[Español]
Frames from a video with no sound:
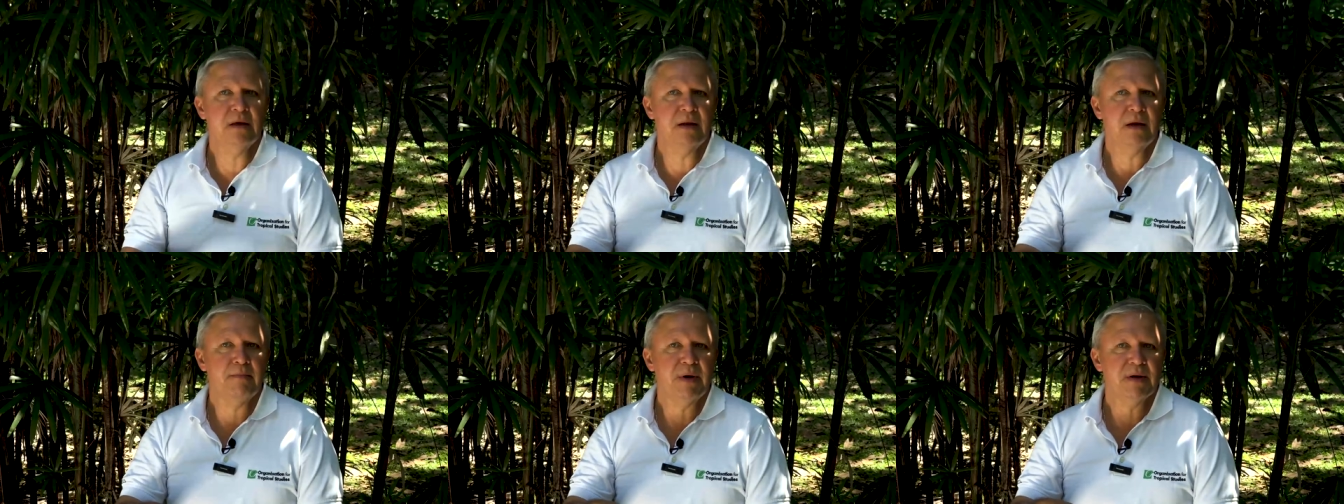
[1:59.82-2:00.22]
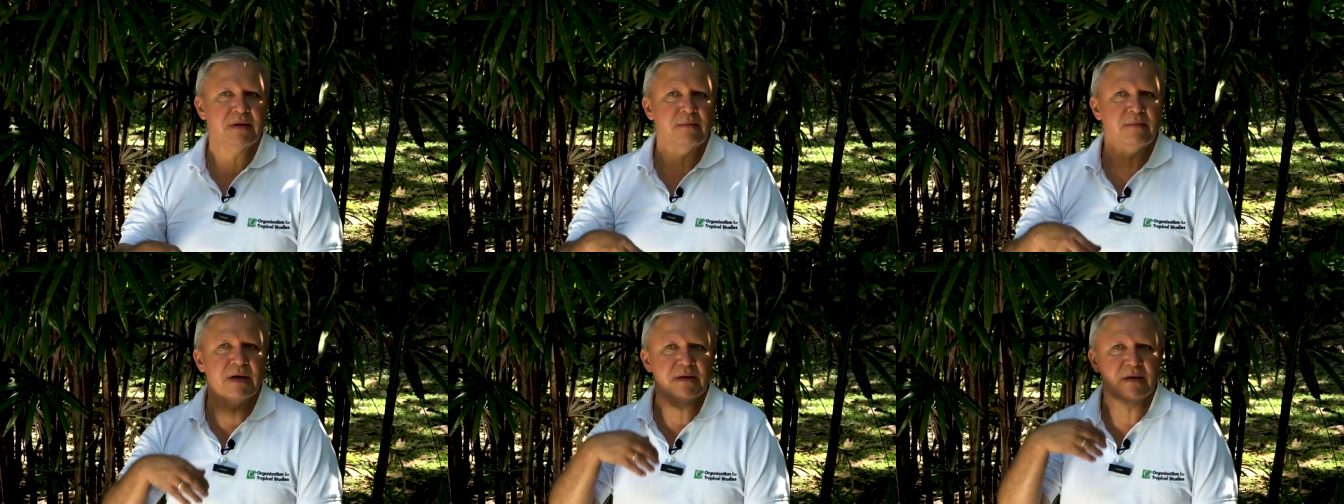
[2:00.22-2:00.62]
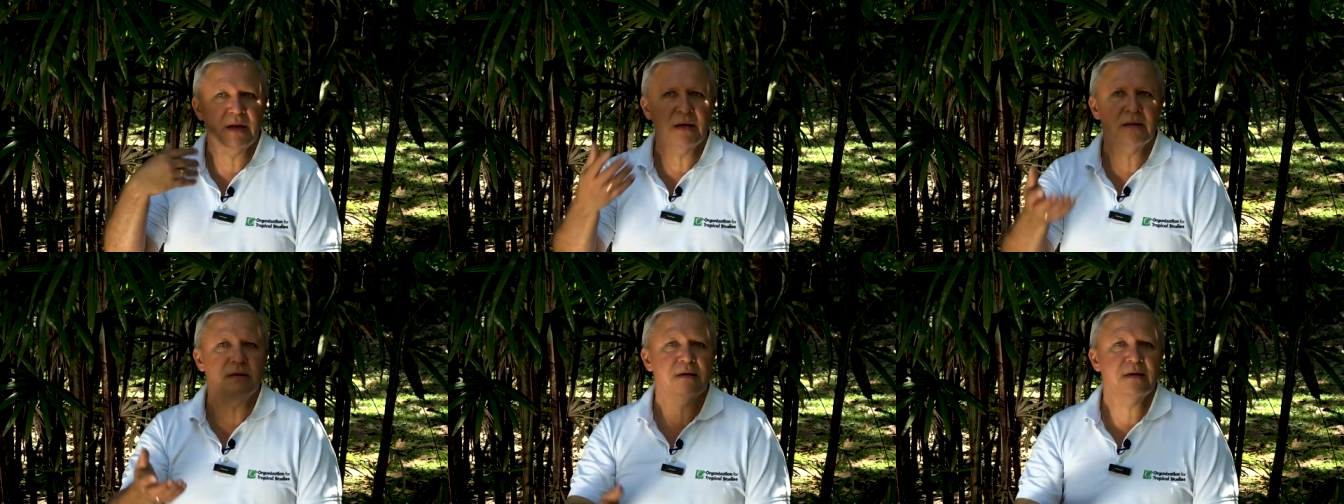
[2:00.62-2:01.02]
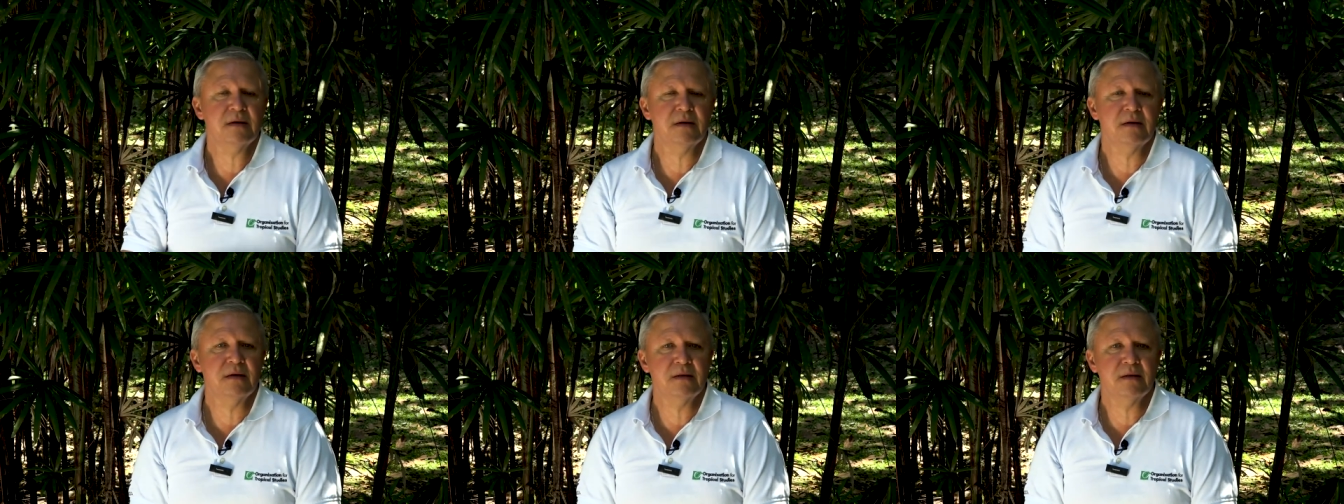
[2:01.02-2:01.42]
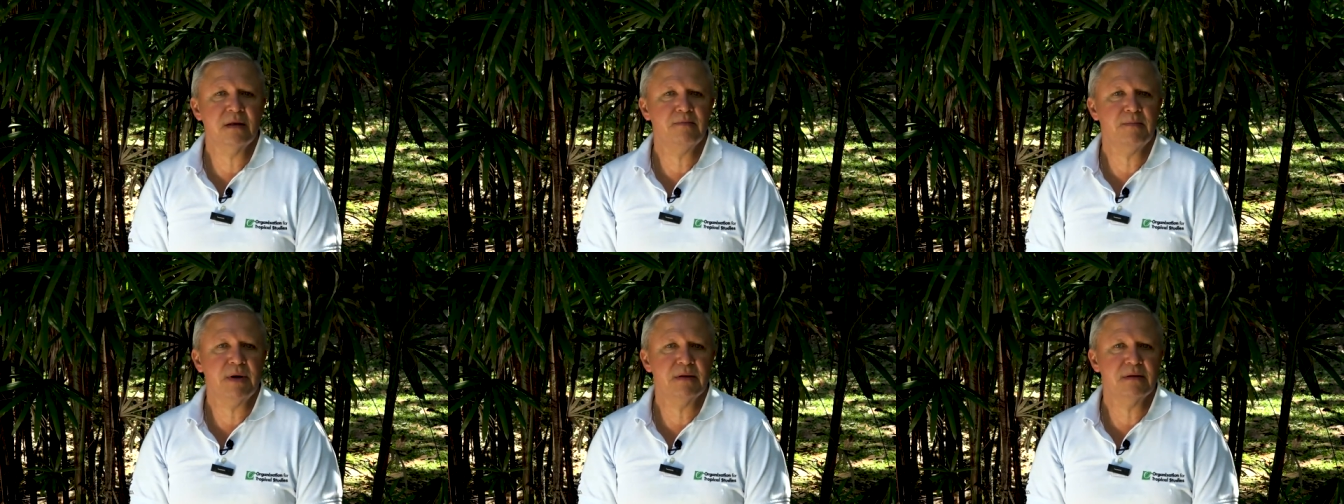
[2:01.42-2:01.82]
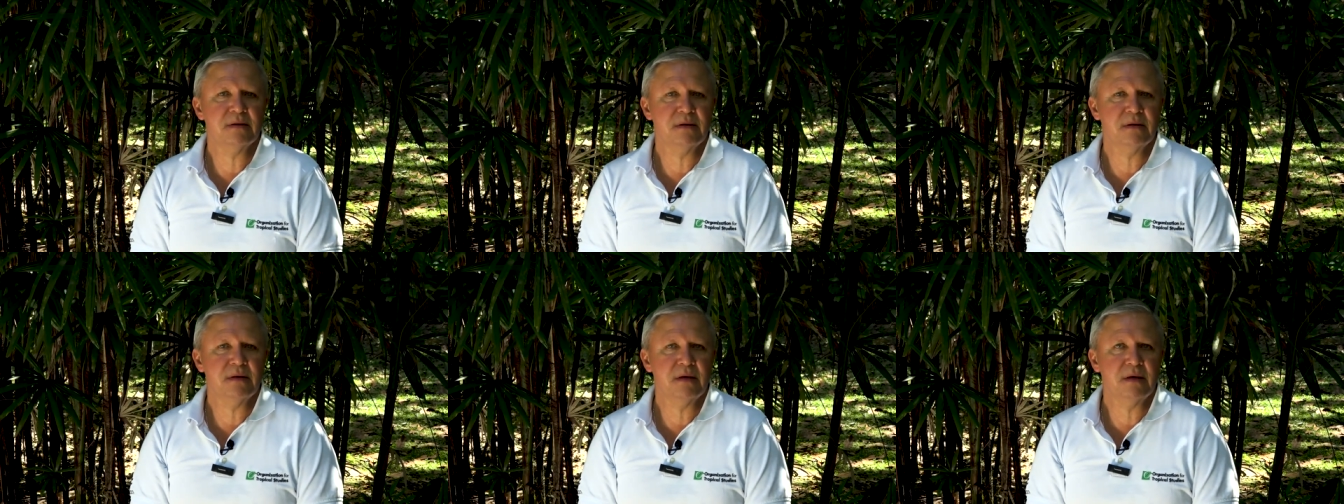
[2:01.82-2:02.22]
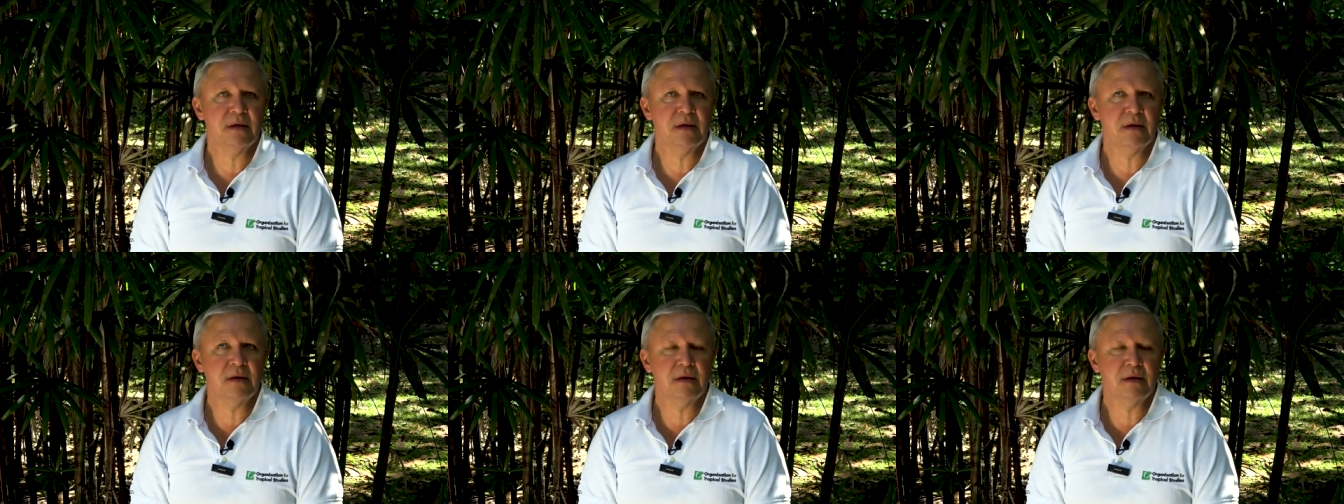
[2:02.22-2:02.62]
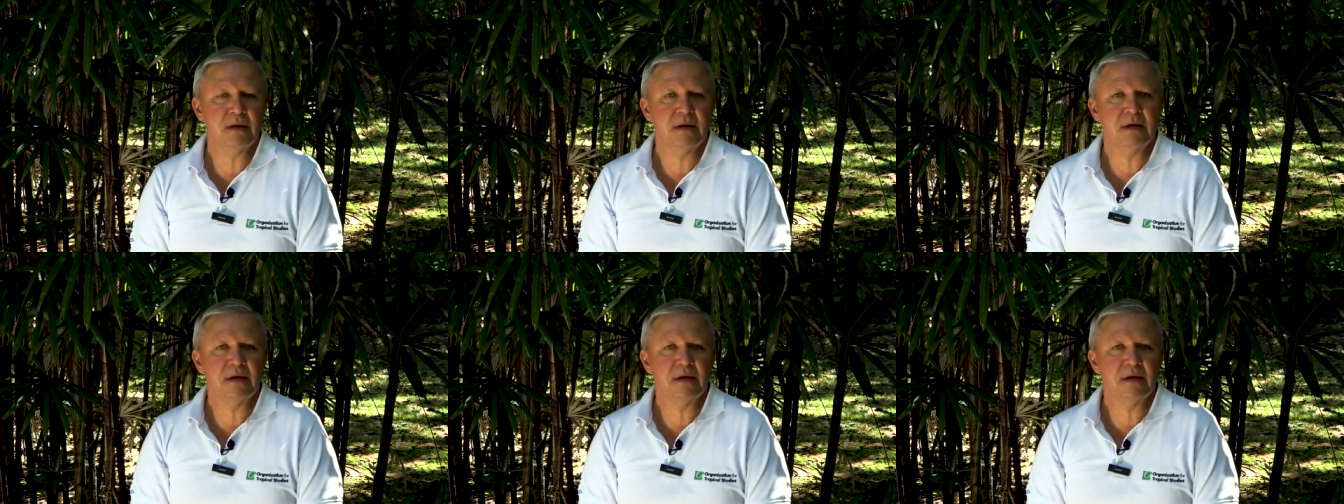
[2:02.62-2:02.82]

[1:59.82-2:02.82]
en la parte más grande que es la parte de eh,